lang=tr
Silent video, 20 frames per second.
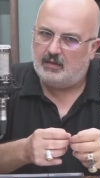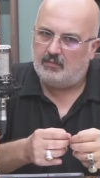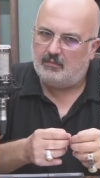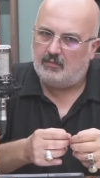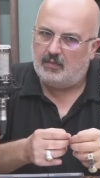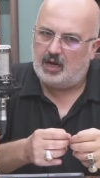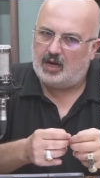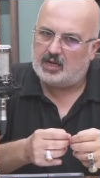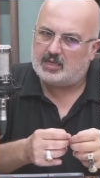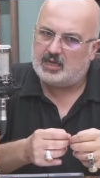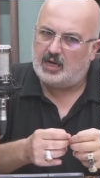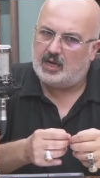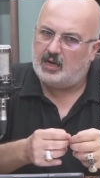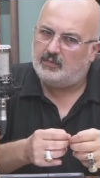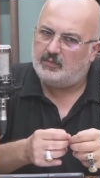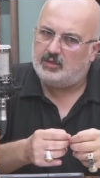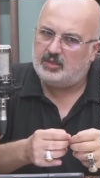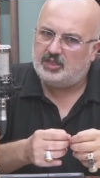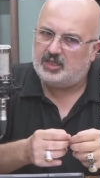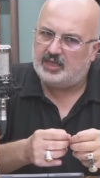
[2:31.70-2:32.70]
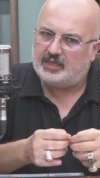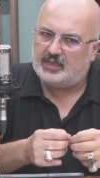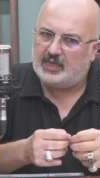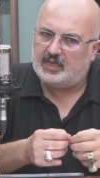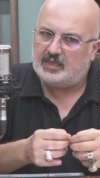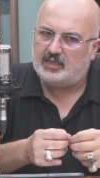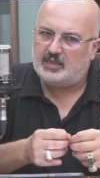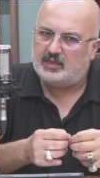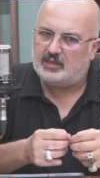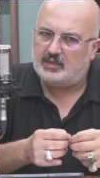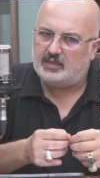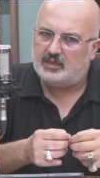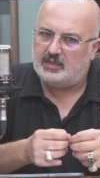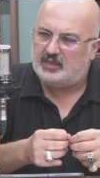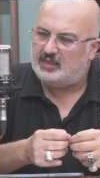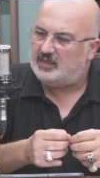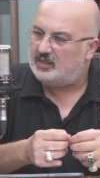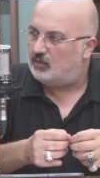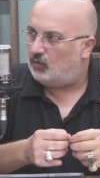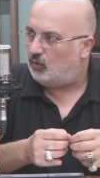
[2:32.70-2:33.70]
makamı cennet
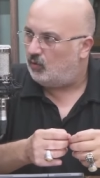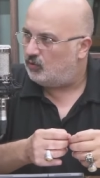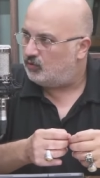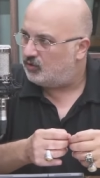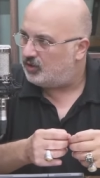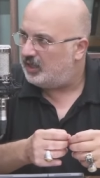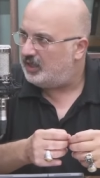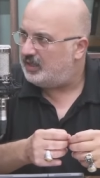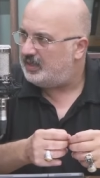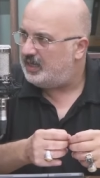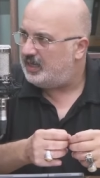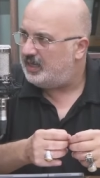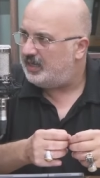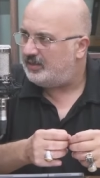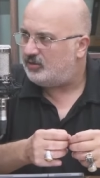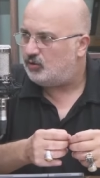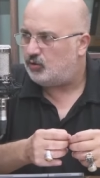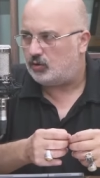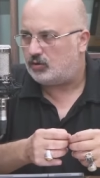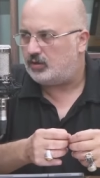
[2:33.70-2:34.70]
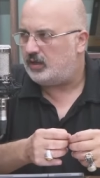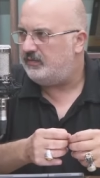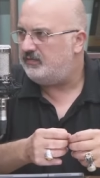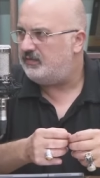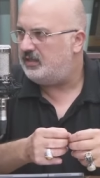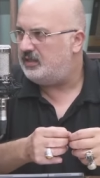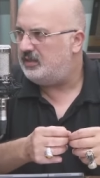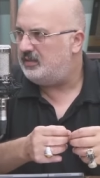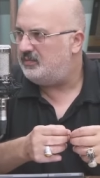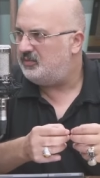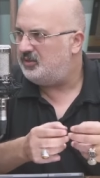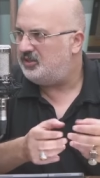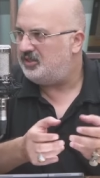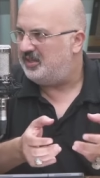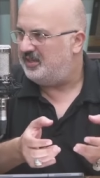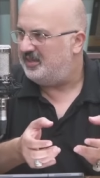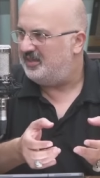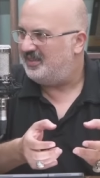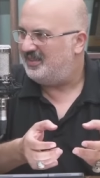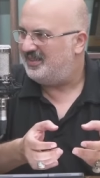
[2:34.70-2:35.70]
iz, olsaydı eğer çoktan
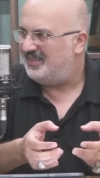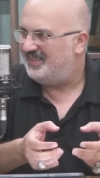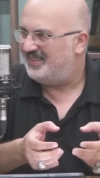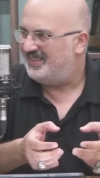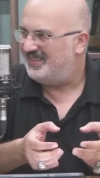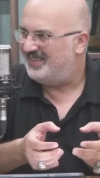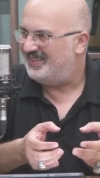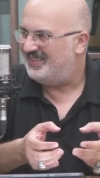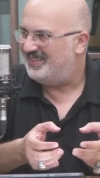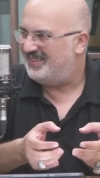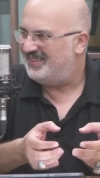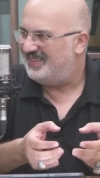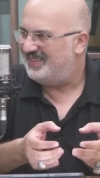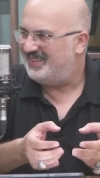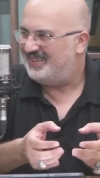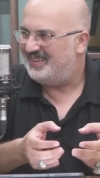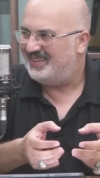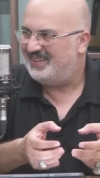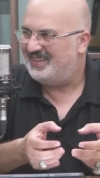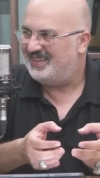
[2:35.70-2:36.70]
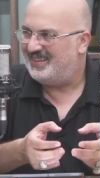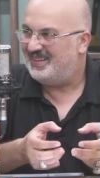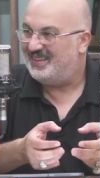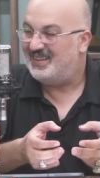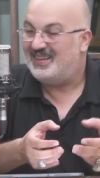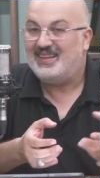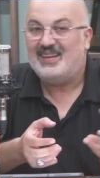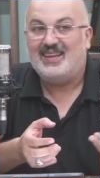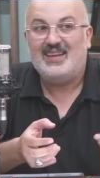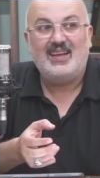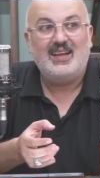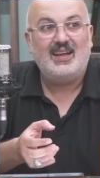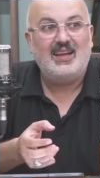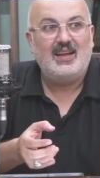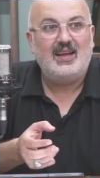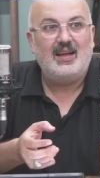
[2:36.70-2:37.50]
verilmişti. Zaten aşereyim beşereden.